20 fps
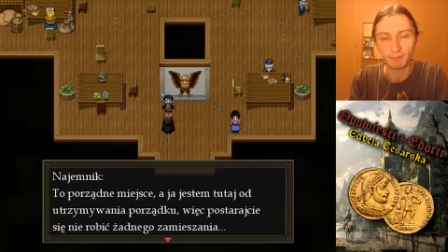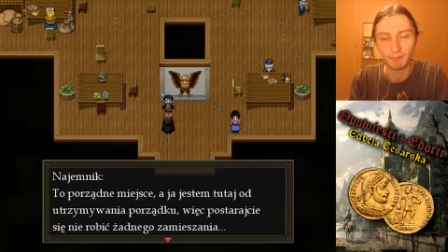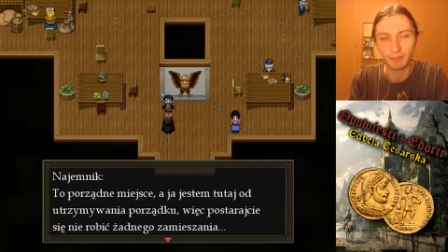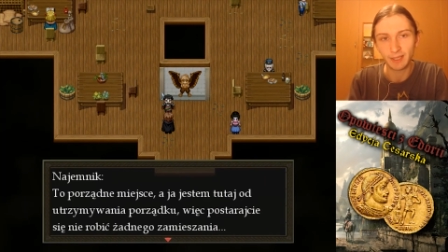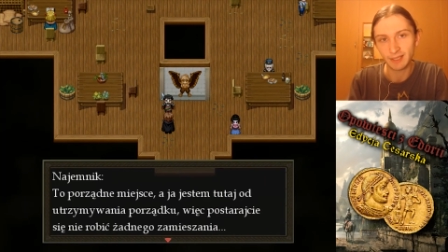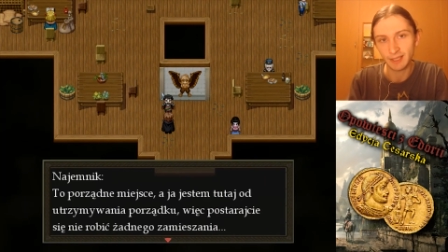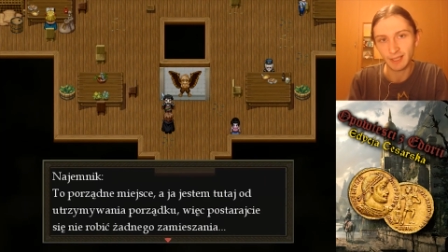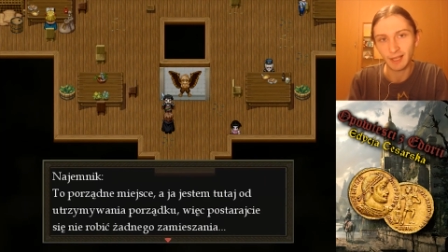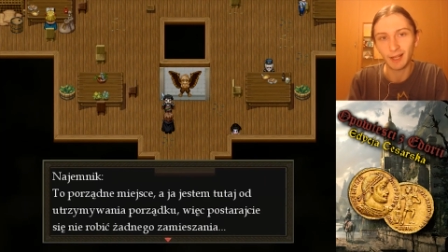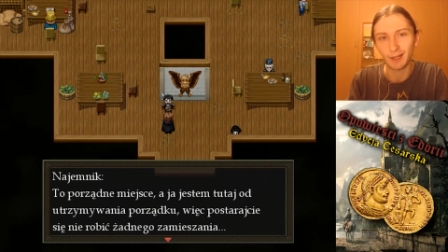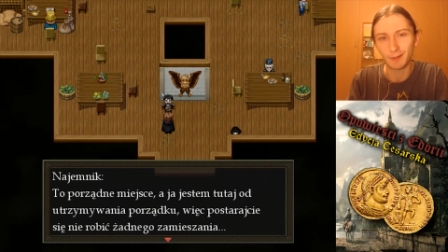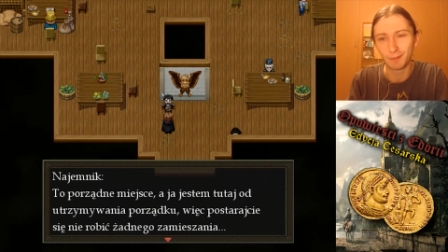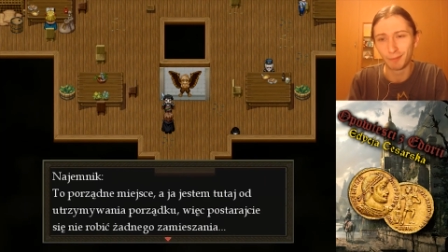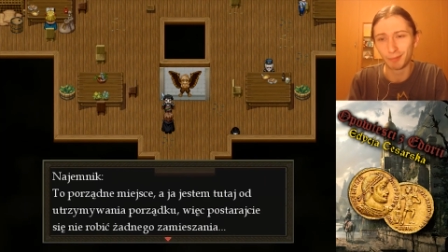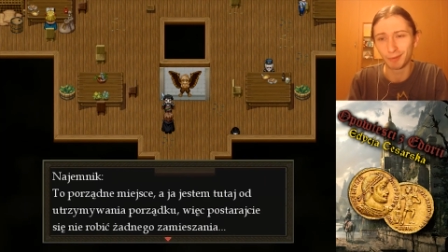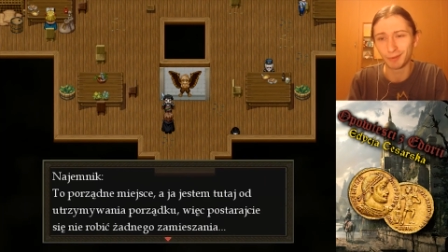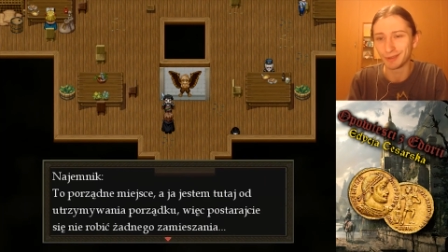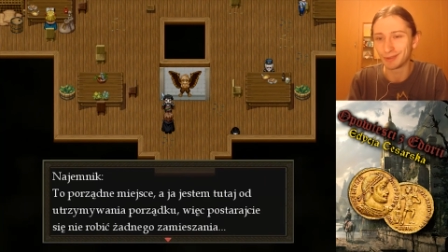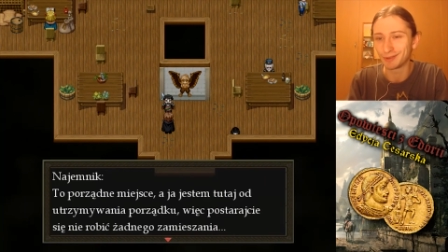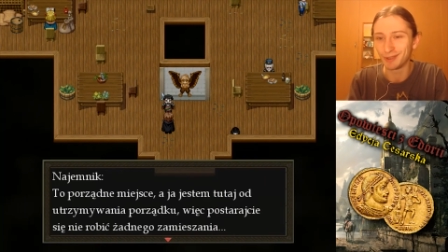Pikselach po
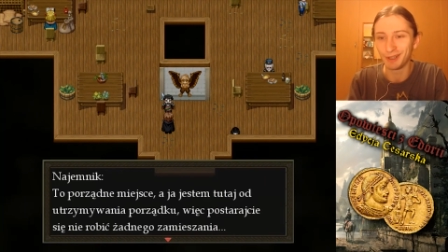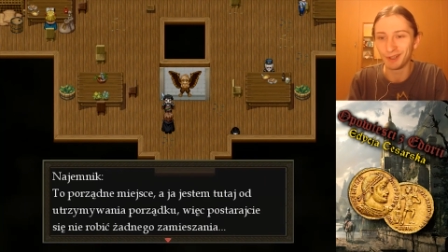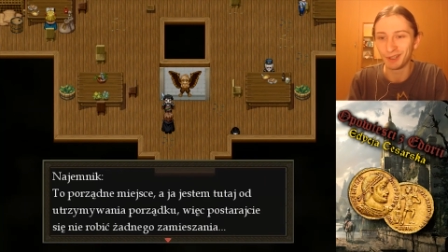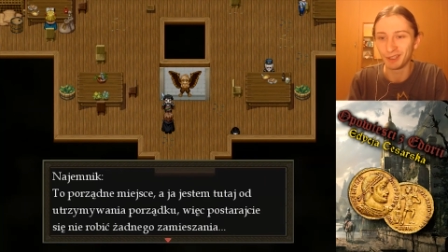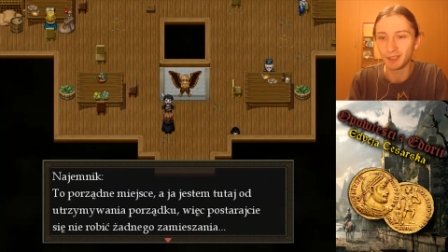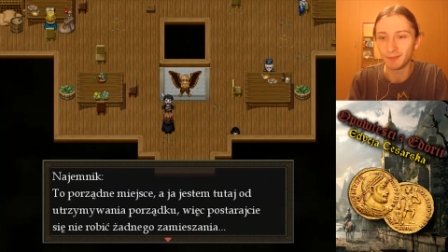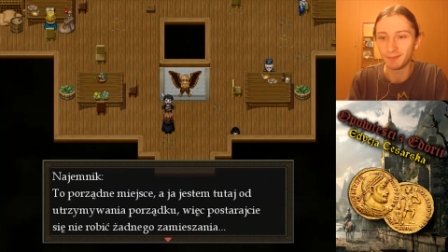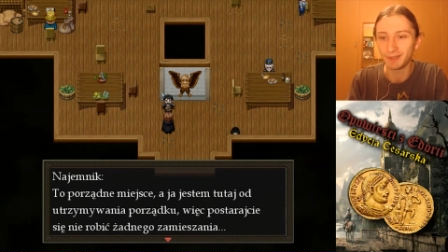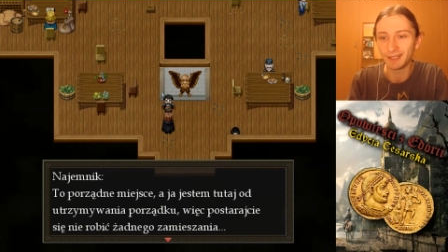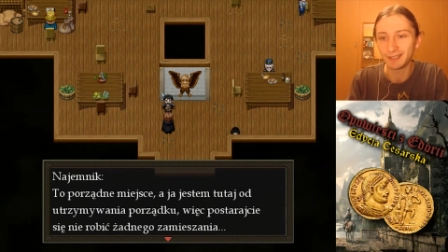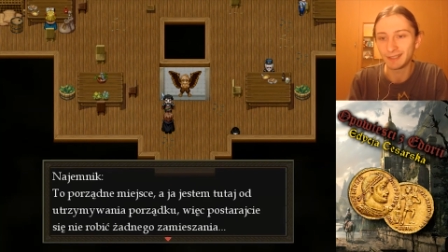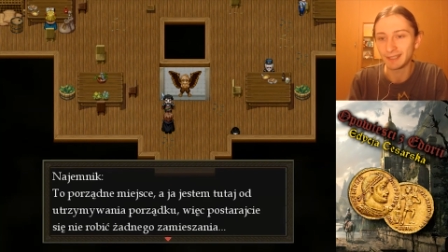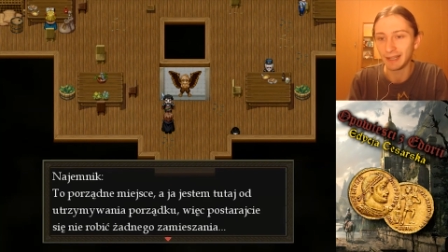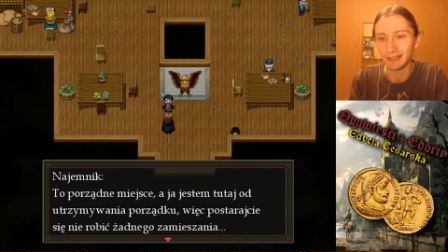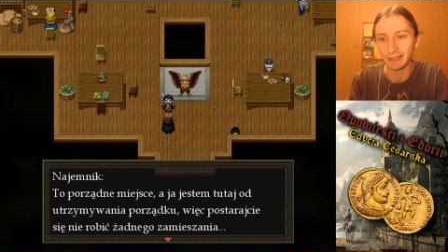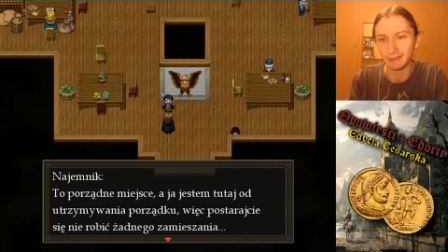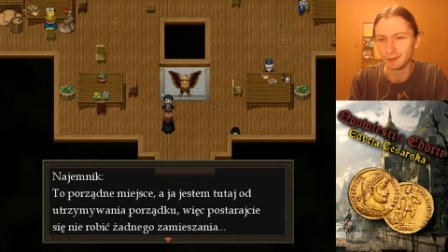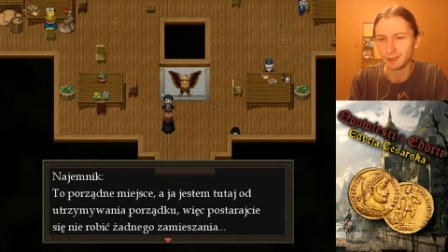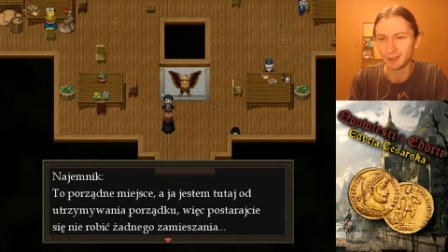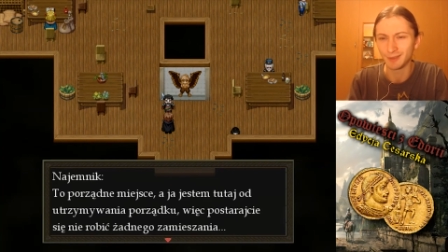prostu ilości
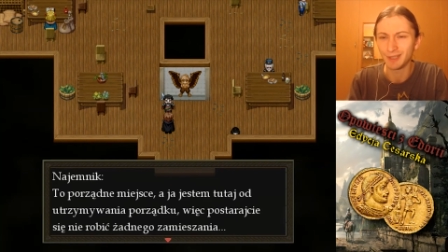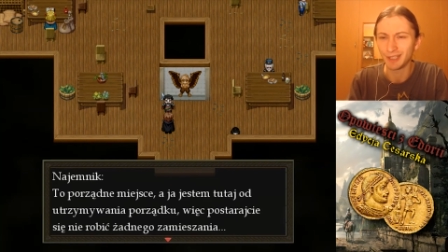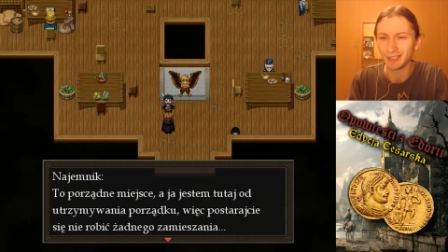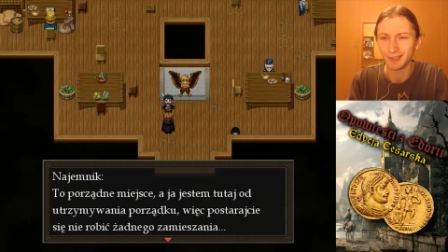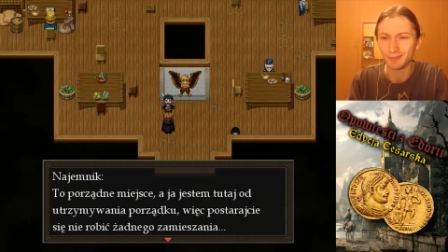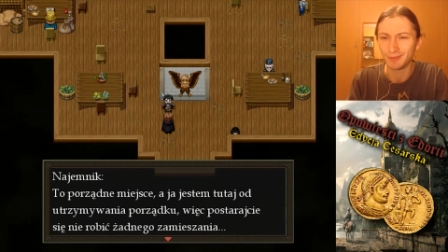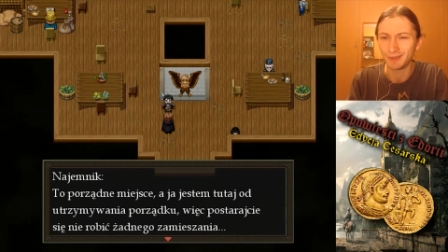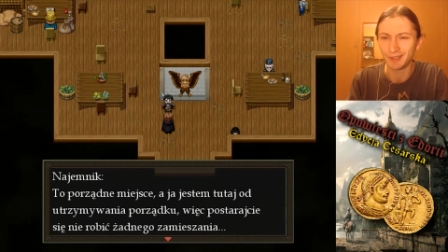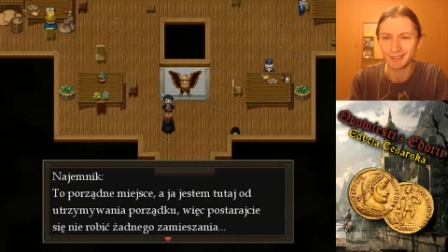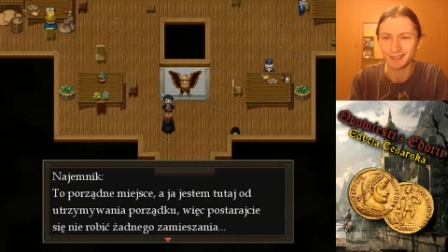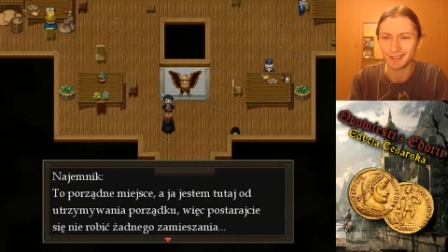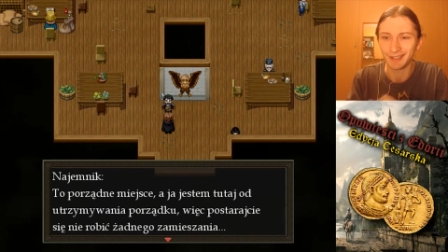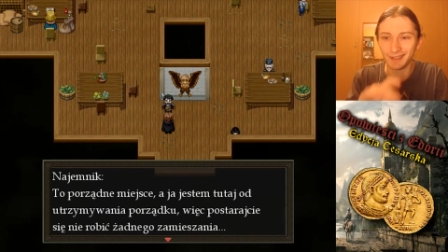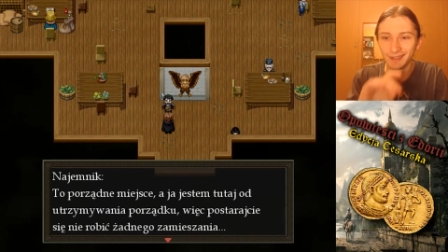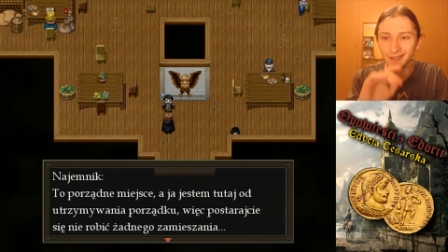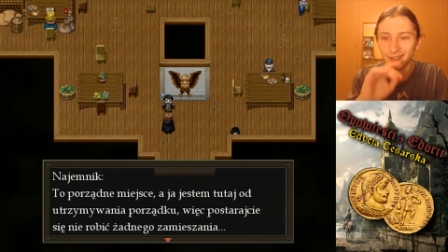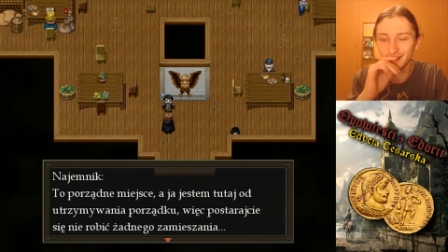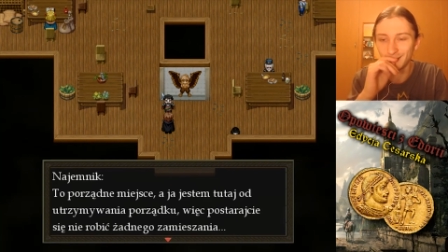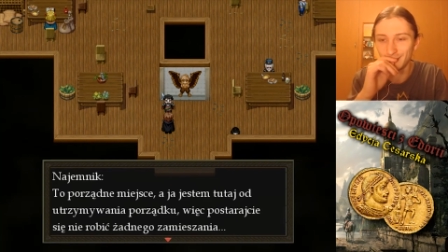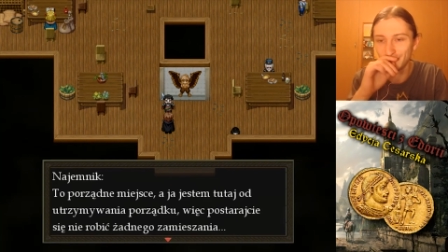pikseli, nie rozmiarze
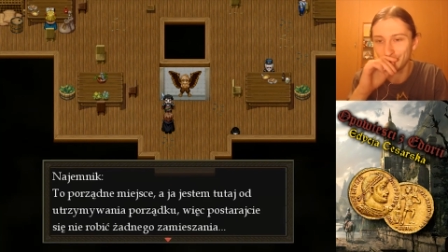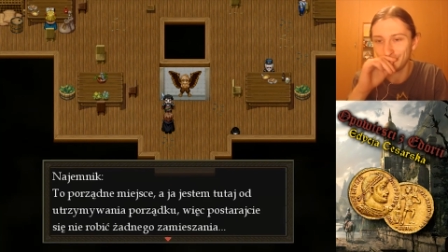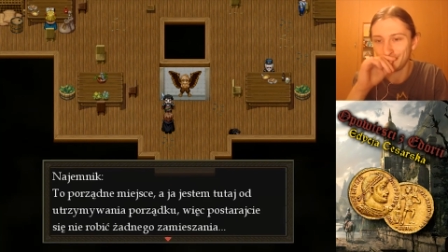pikseli, tak